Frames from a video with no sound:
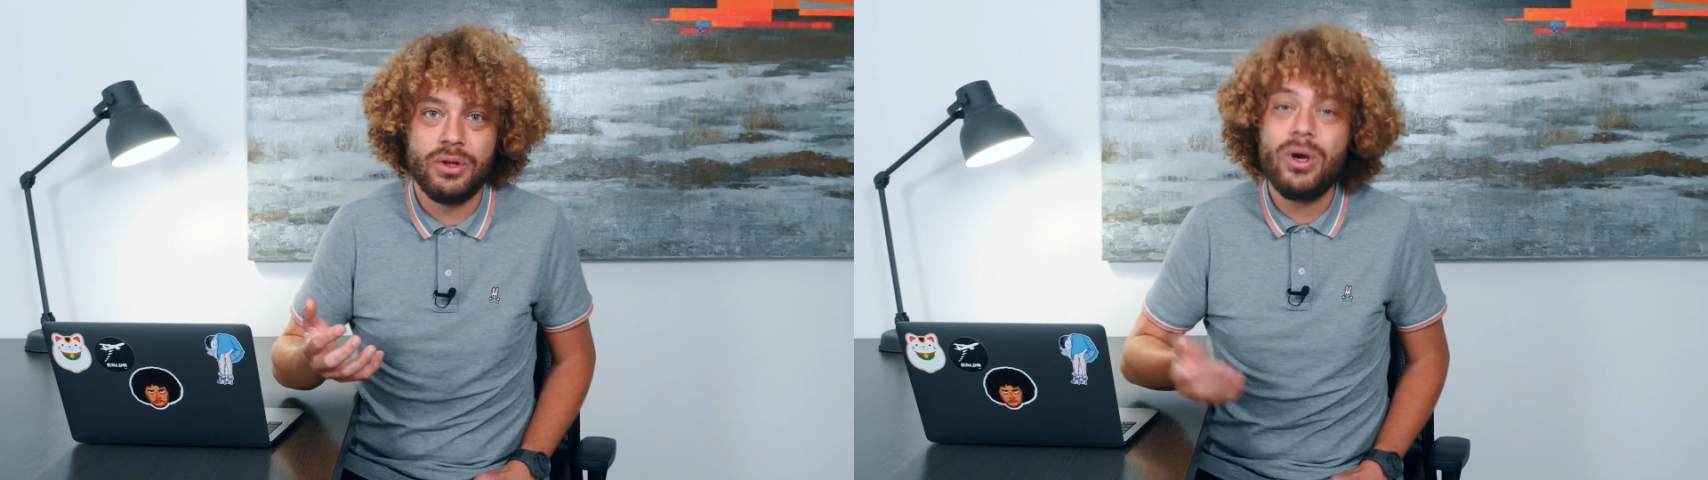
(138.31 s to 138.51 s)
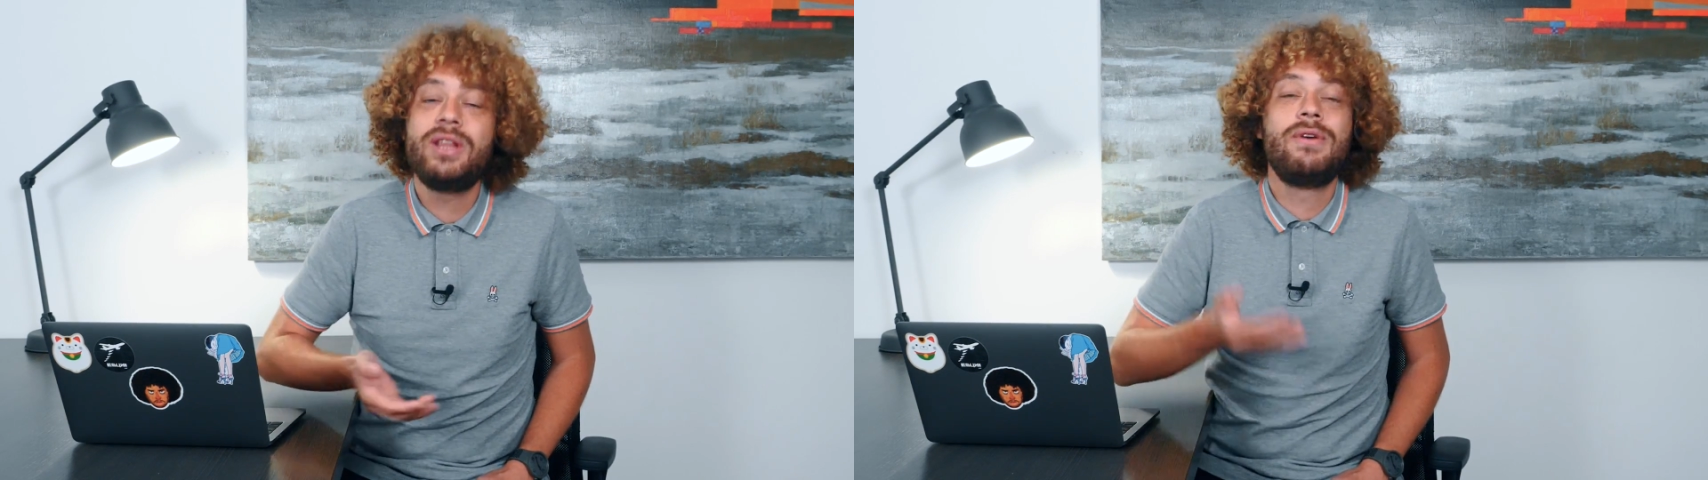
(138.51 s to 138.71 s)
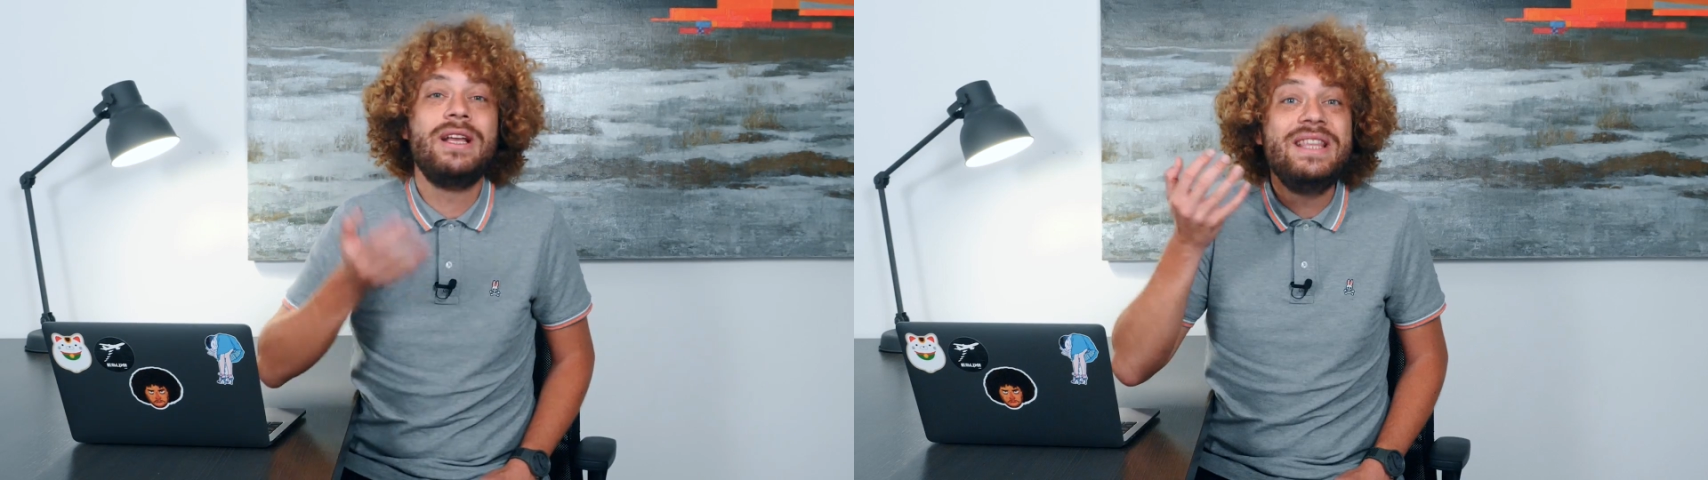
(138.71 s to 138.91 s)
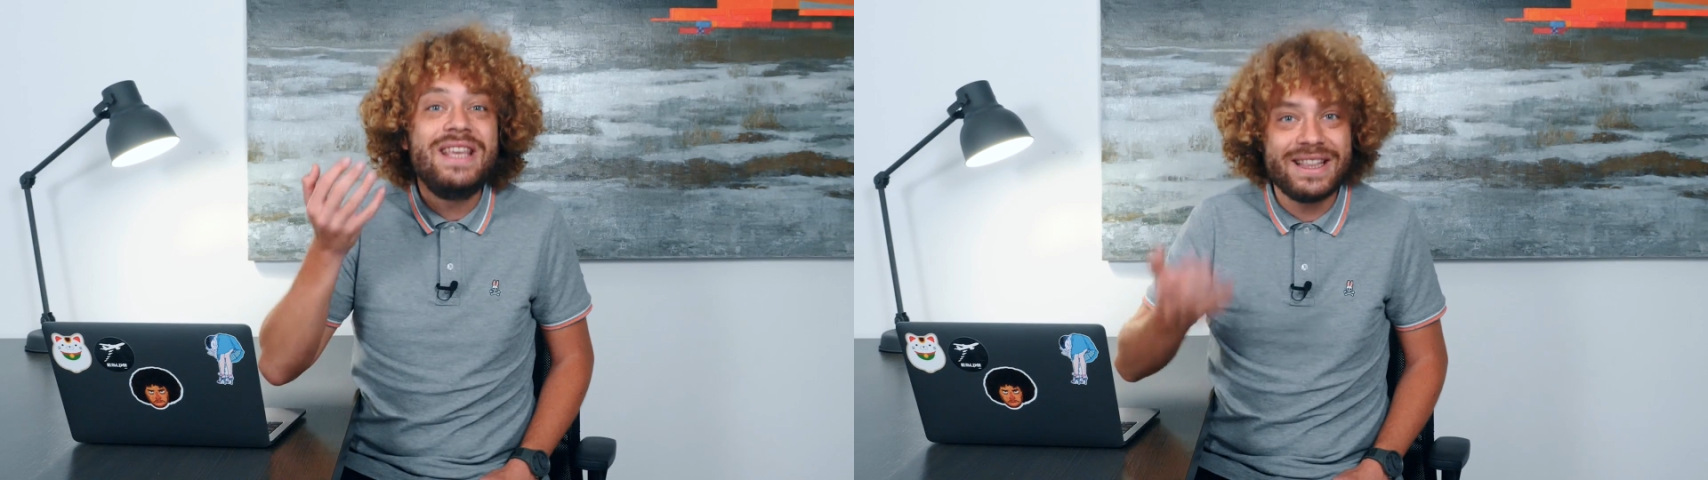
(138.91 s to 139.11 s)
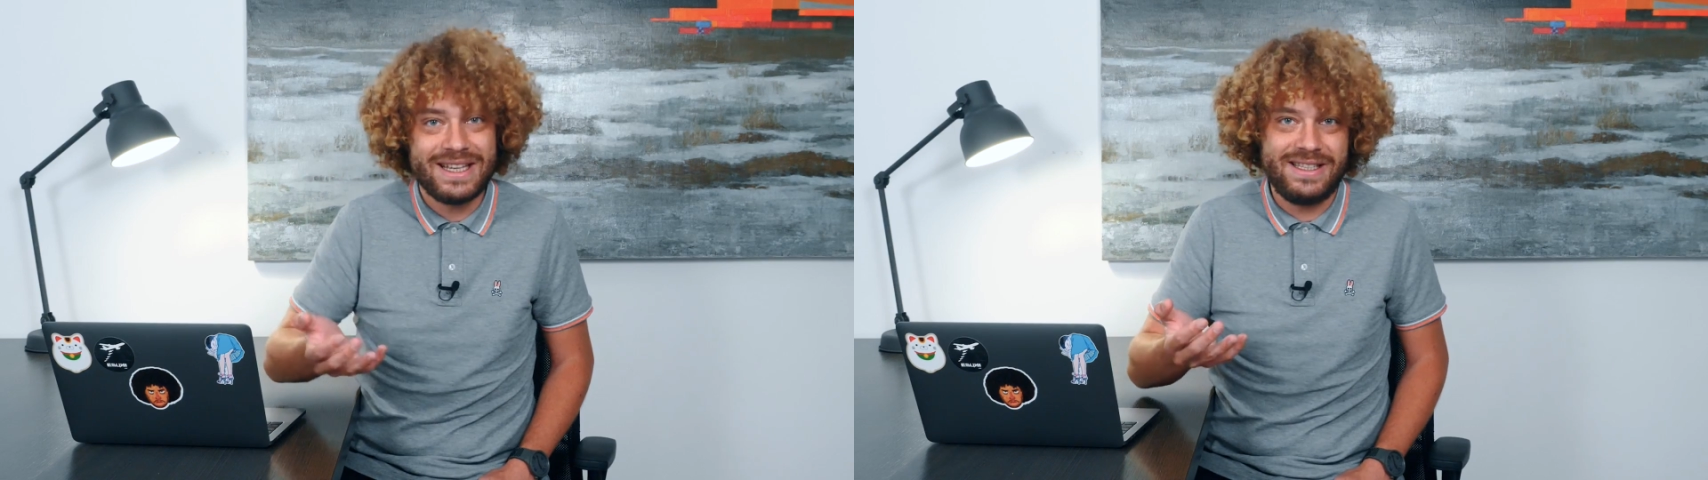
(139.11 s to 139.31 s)
но этого
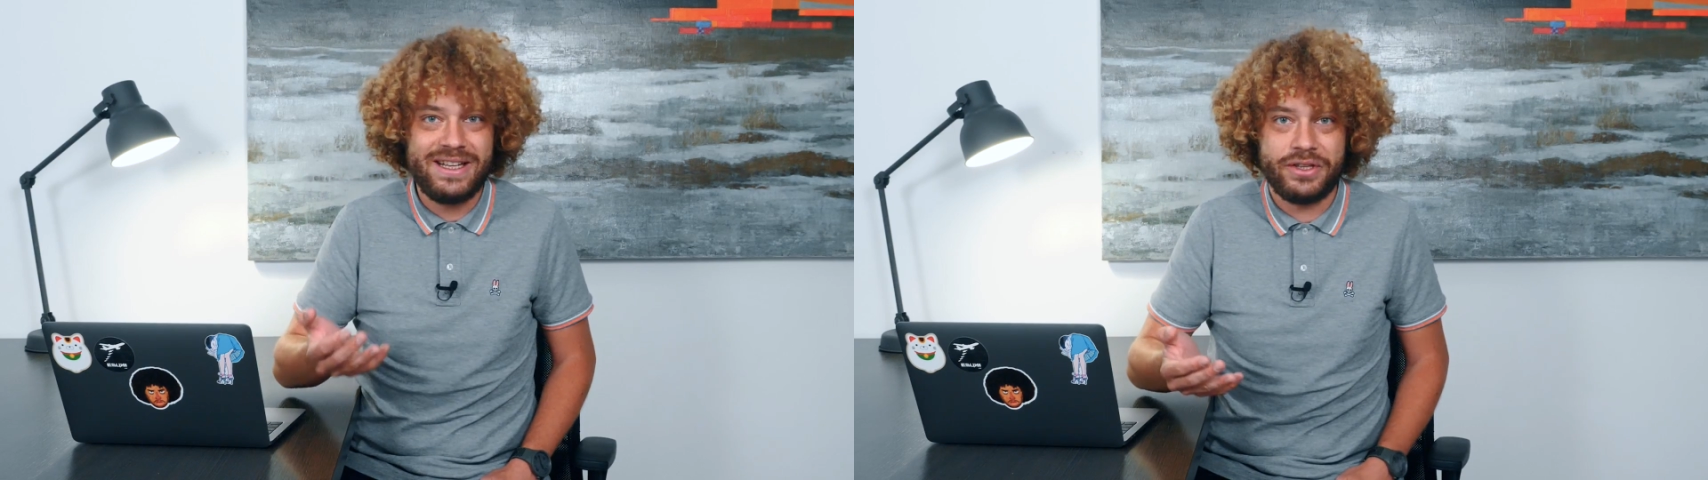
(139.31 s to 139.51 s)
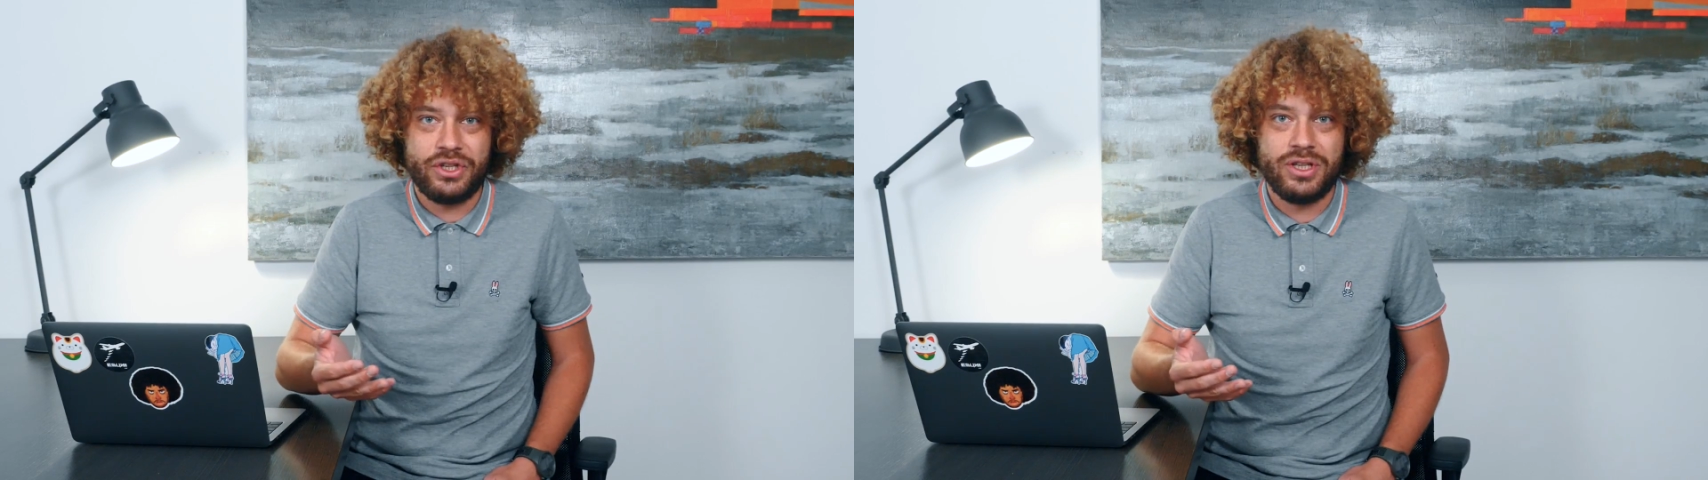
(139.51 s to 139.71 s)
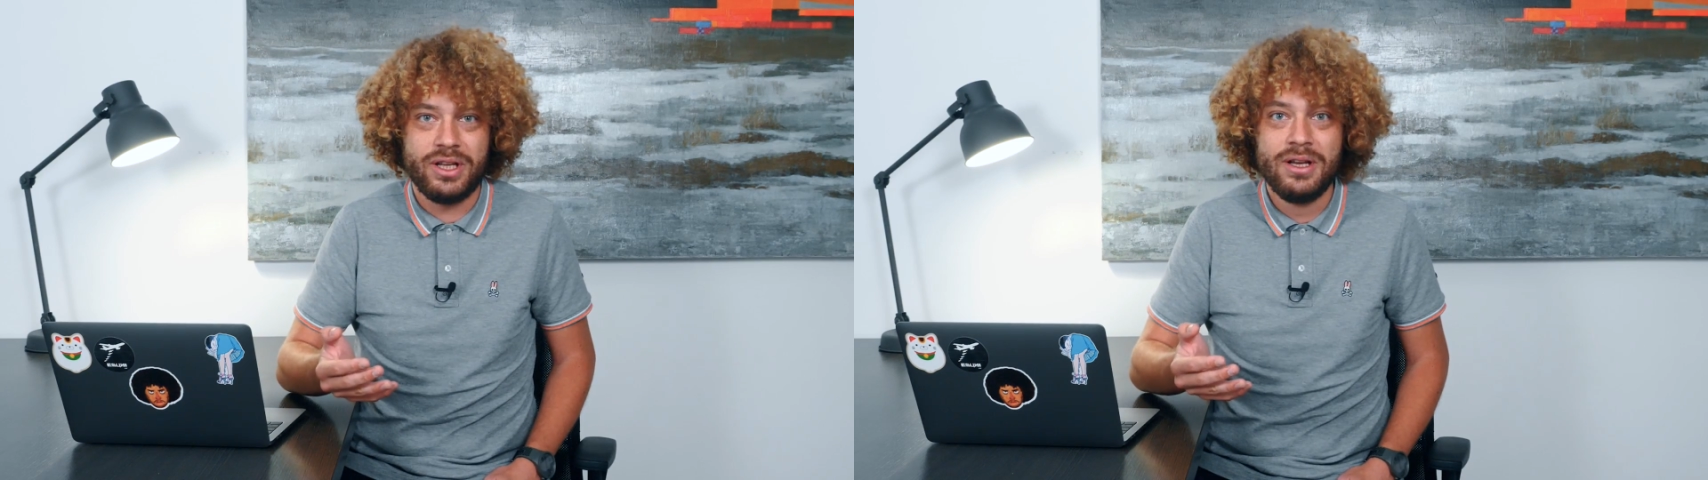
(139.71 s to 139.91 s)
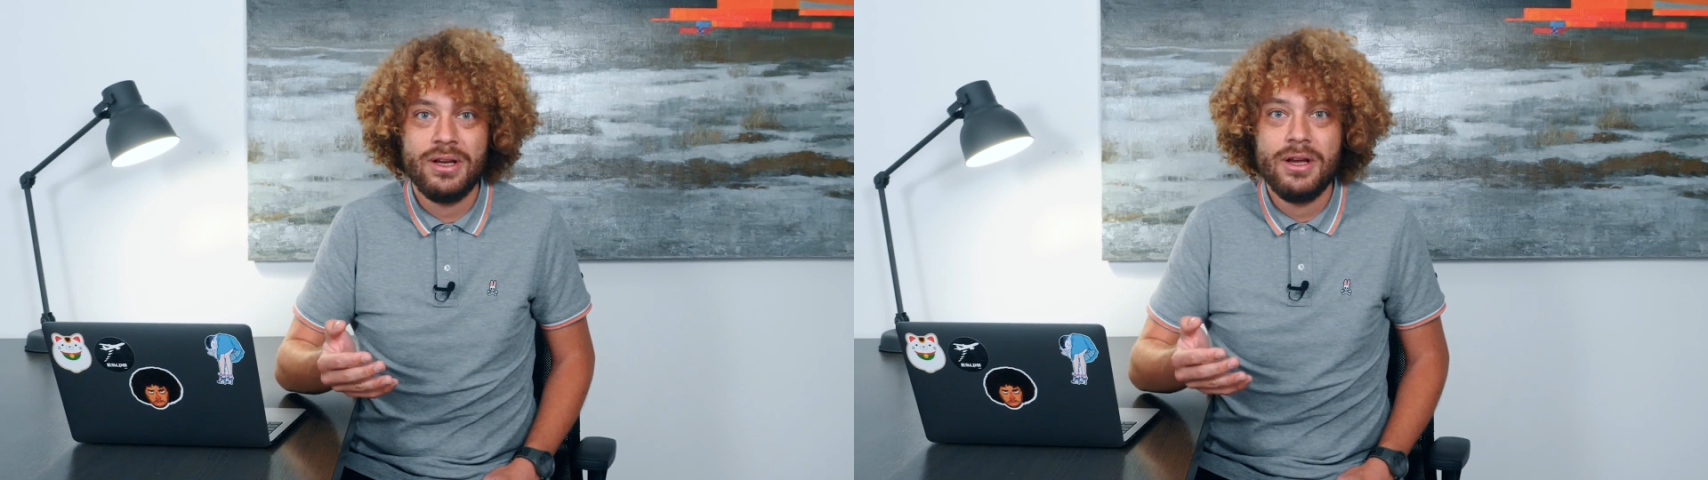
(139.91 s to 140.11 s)
недостаточно